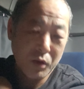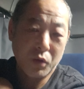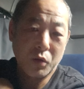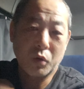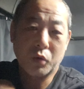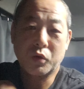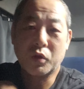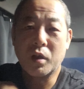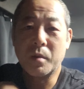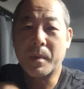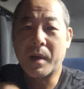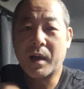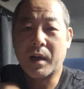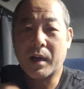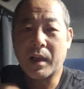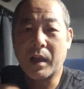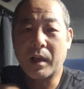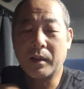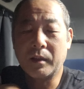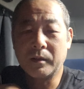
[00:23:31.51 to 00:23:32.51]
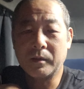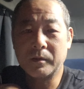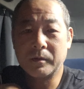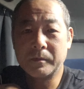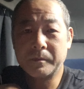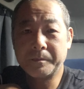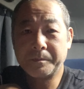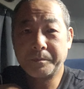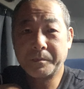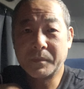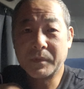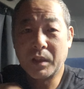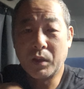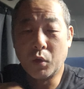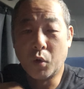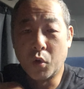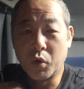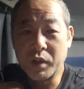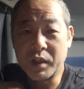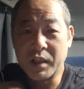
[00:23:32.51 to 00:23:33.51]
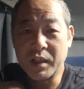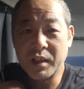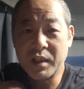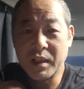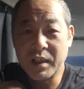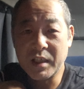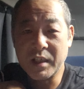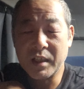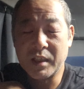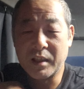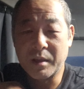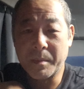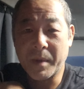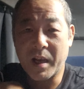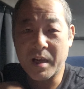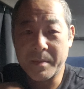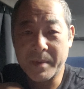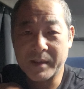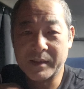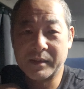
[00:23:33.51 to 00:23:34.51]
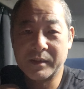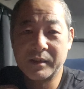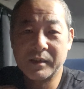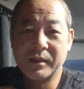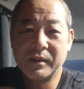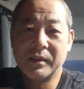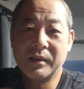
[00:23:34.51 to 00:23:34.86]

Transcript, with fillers: ちょっと今から納品に行ってまいります。